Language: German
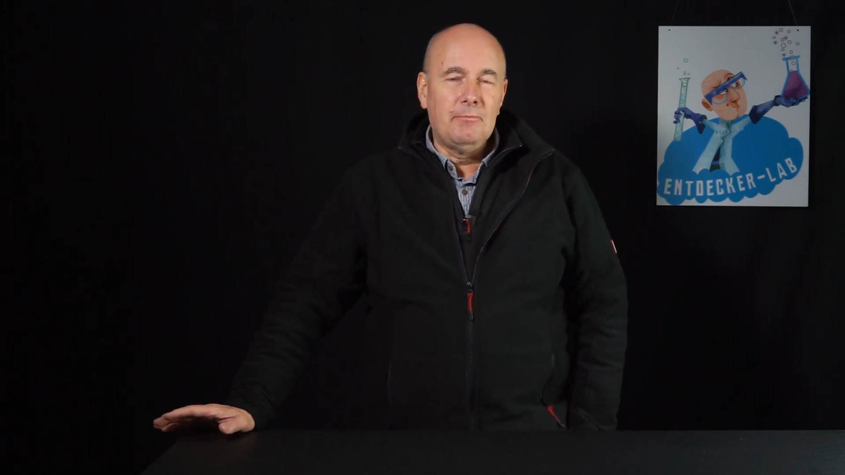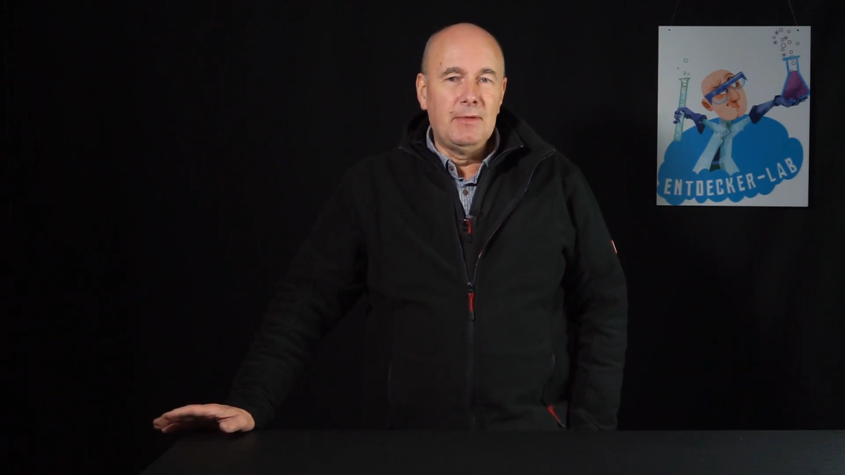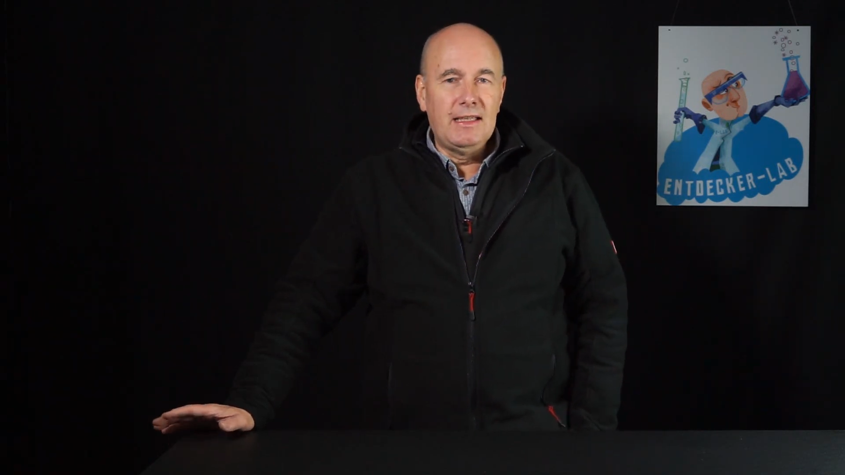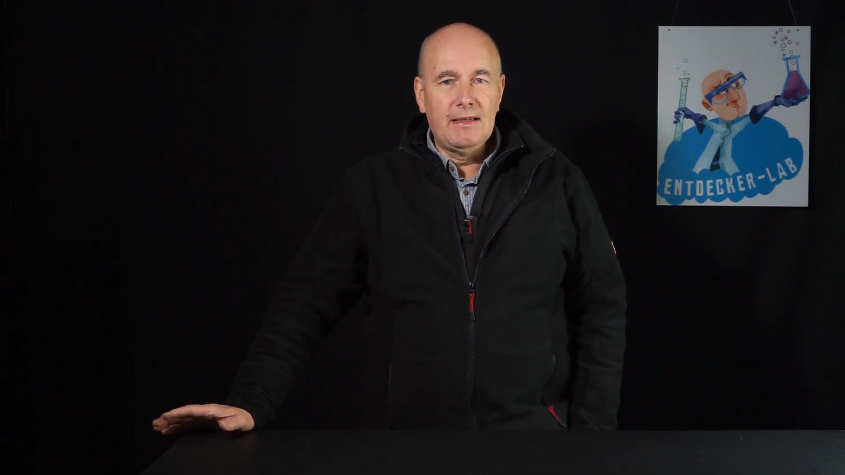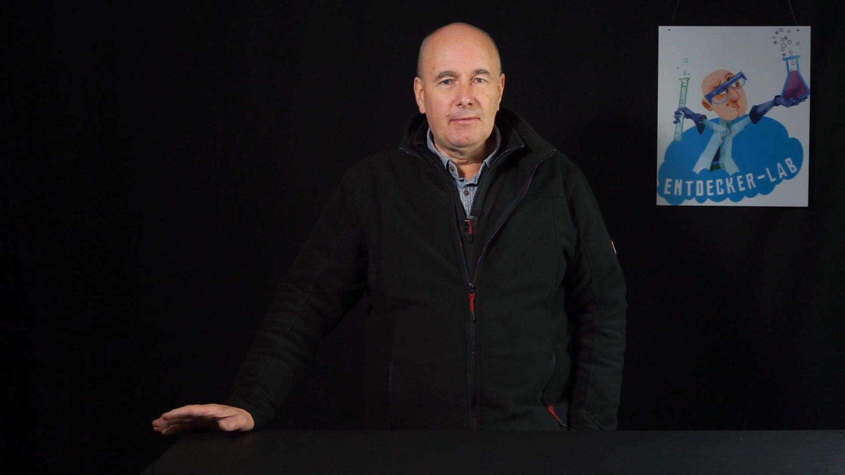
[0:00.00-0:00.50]

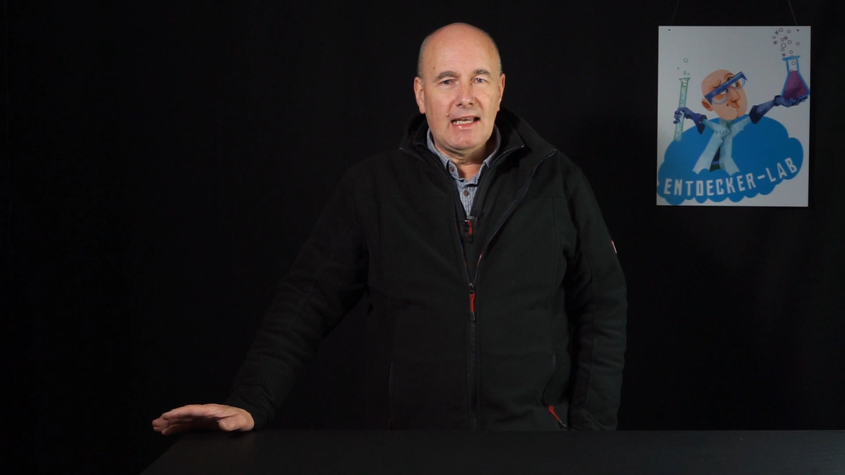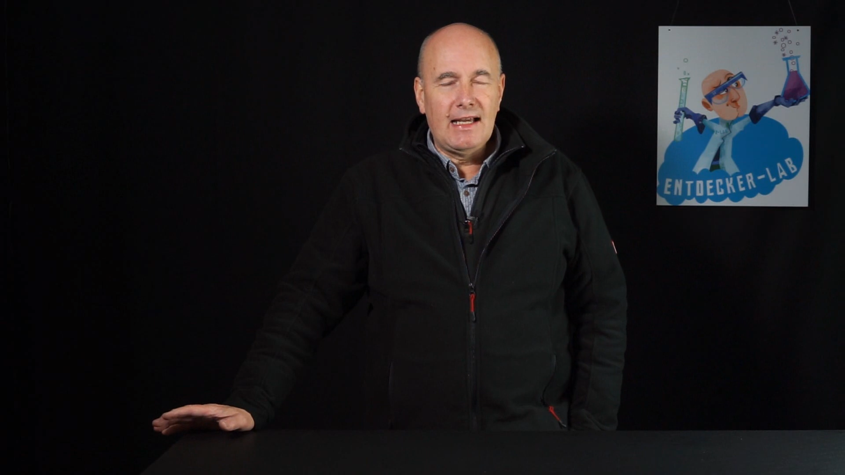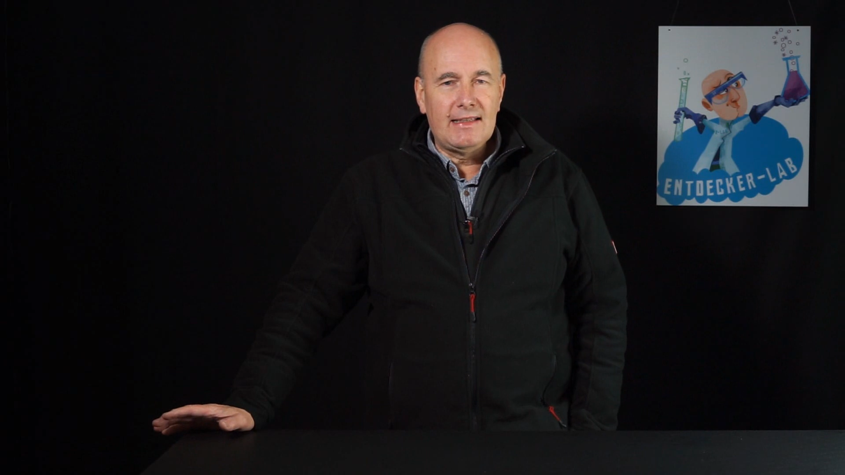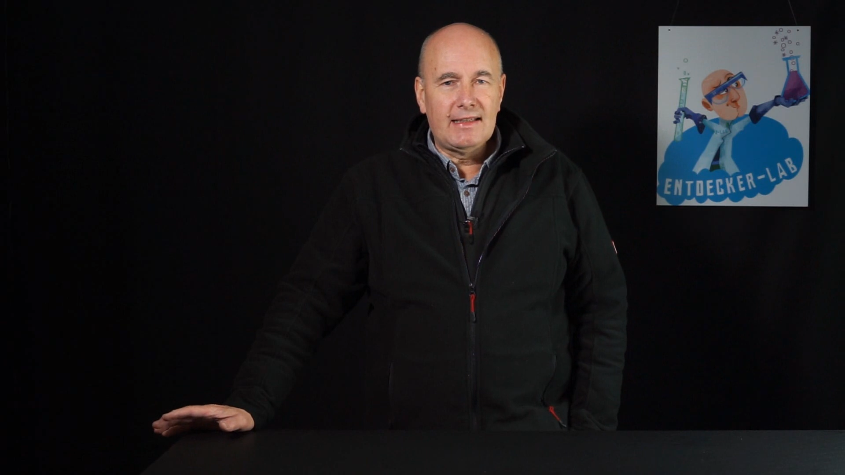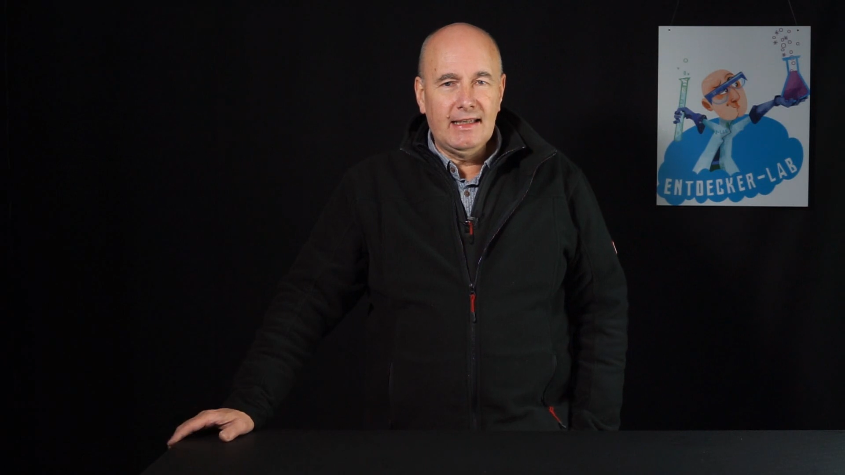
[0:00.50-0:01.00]
mit einem
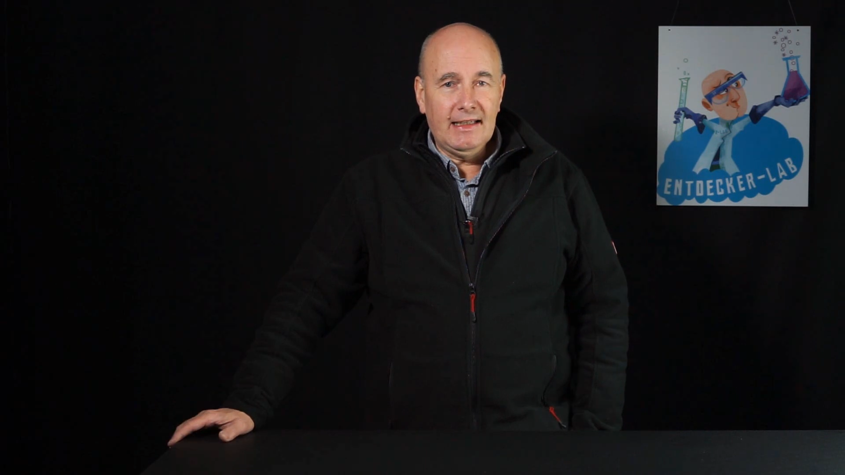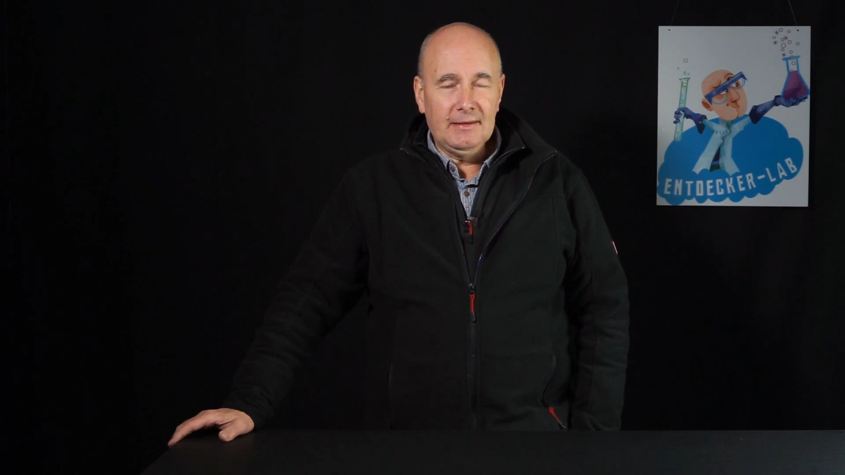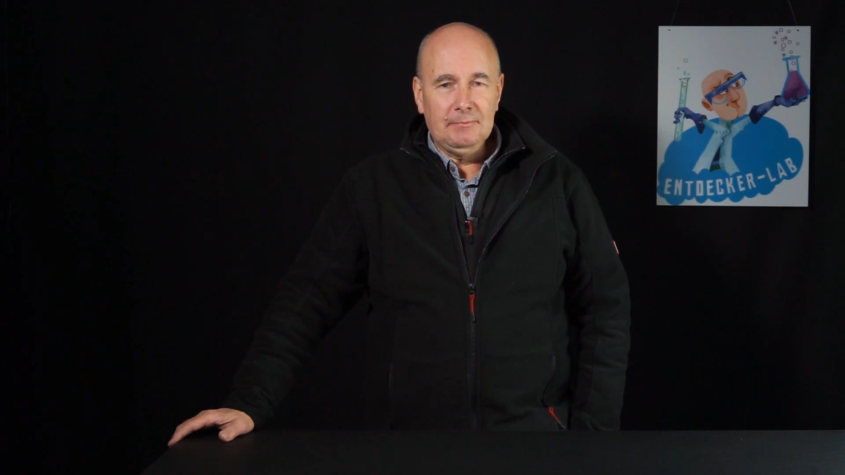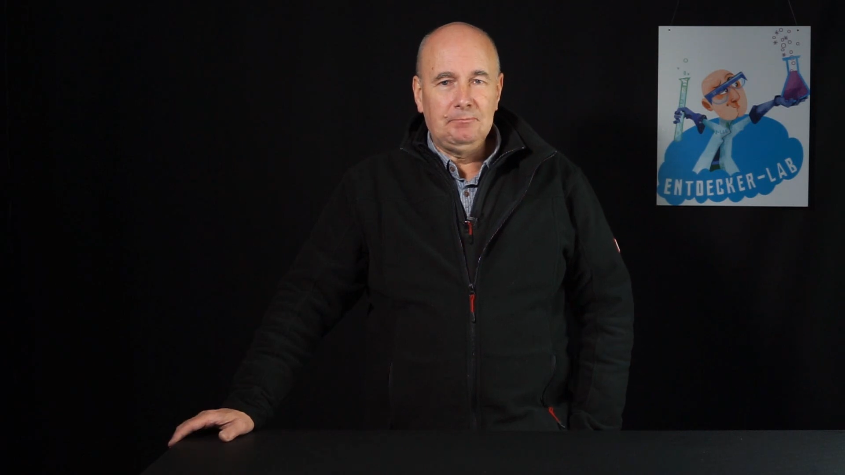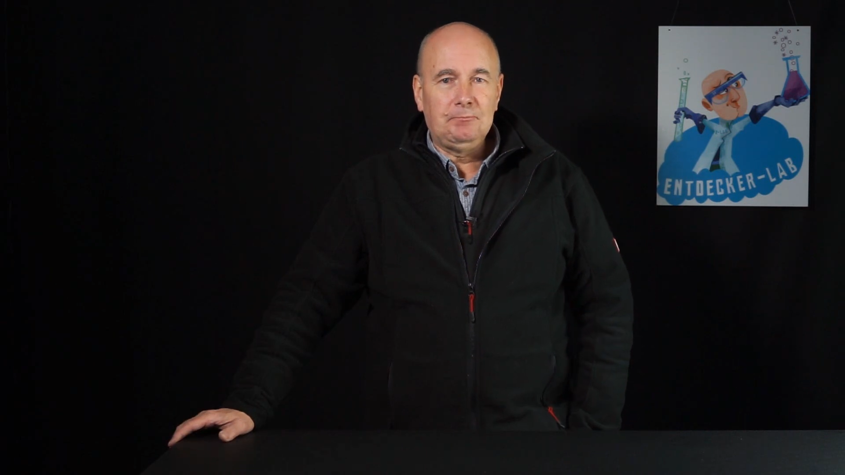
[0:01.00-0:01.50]
kleinen
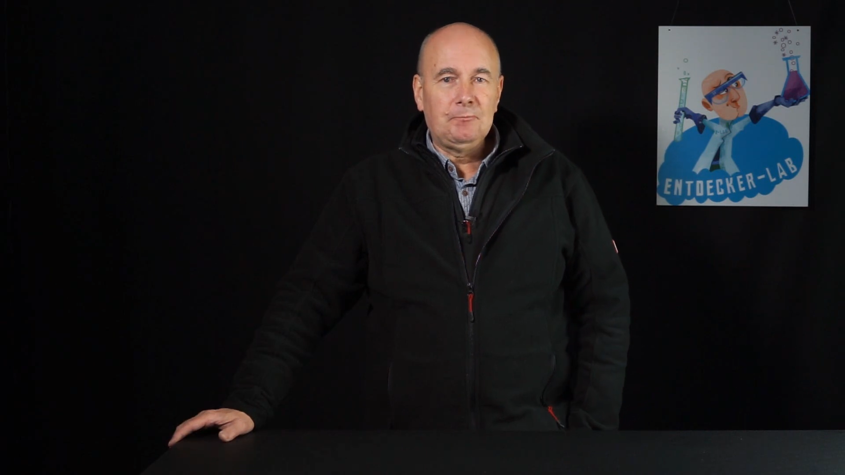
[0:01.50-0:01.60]
Trick.